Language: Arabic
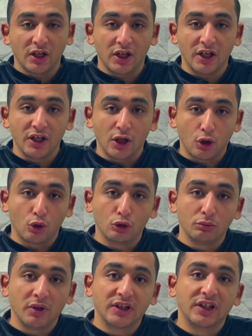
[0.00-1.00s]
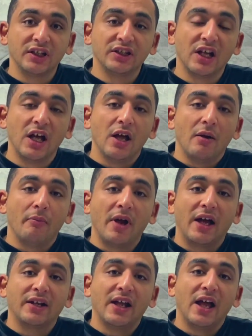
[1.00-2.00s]
اللي هي الرتبة التانية
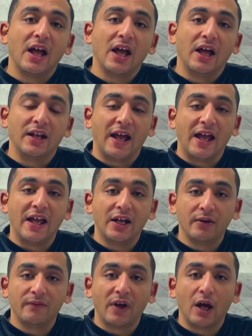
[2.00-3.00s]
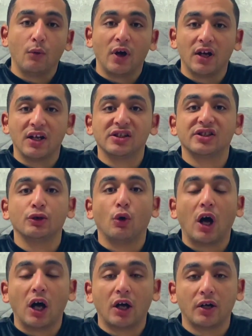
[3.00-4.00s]
معناها العارف أو الذي
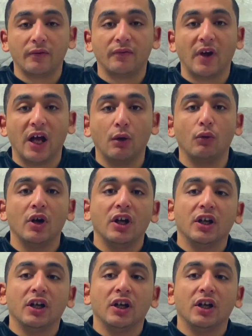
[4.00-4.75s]
يعرف أو